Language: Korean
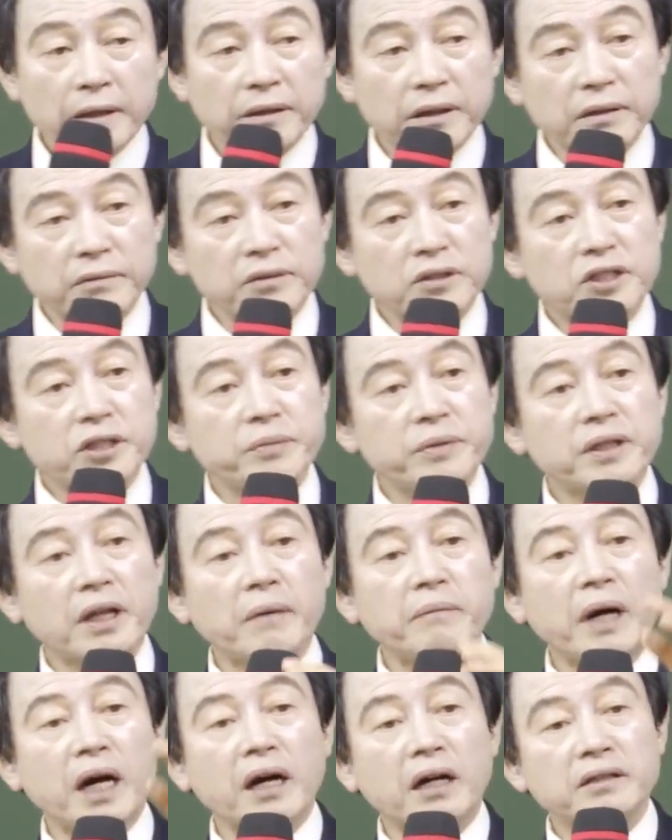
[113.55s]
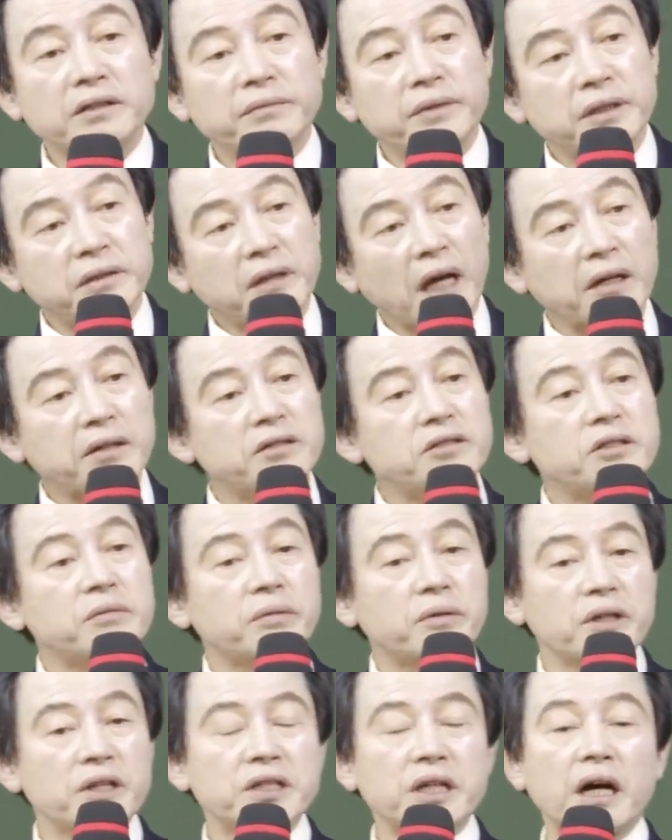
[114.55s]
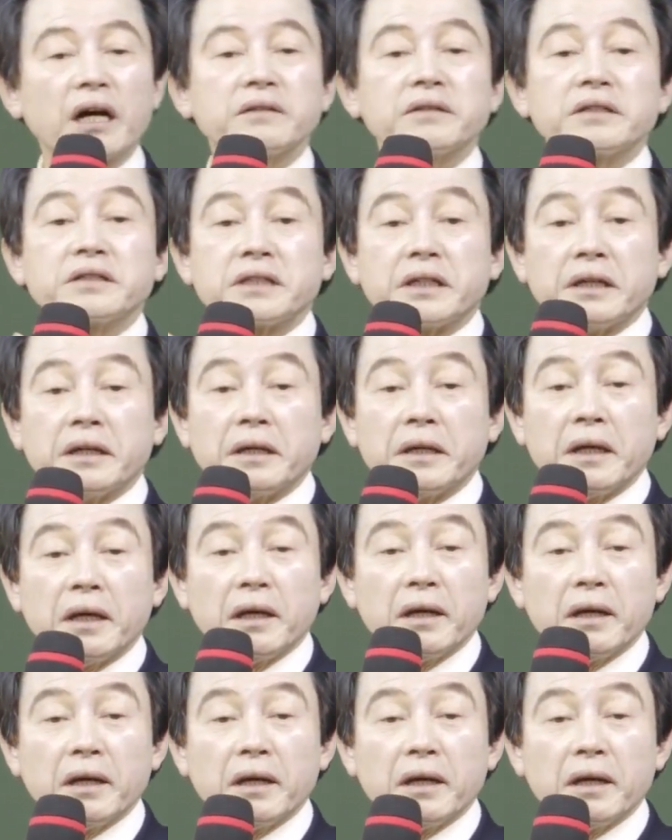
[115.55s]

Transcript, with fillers: 여러분 집이 다 망가지면 다른 집으로 이사 가듯이